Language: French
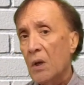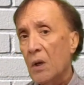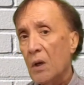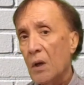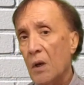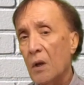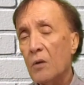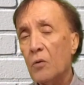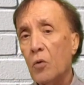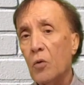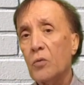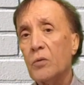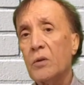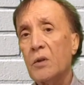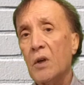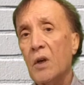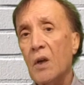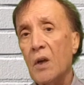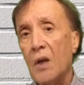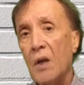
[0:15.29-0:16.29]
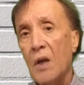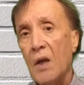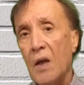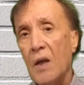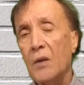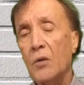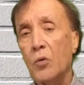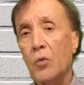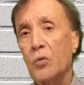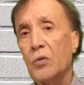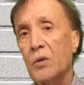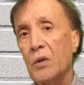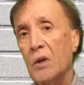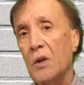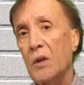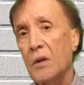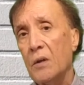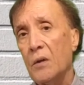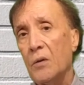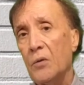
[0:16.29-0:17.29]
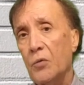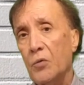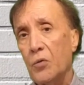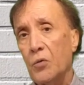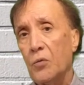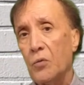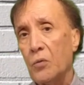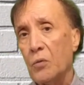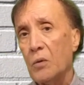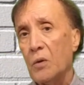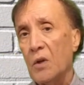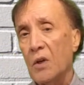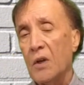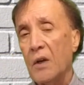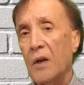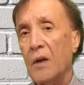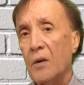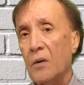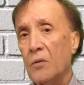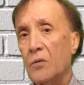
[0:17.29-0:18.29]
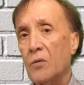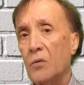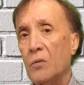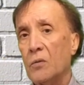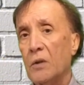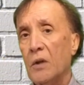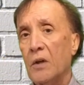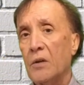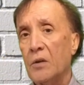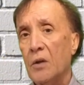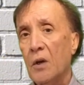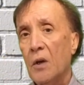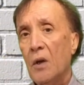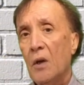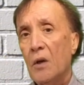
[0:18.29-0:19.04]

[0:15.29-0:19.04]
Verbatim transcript: Il contient un dossier sur les sondages.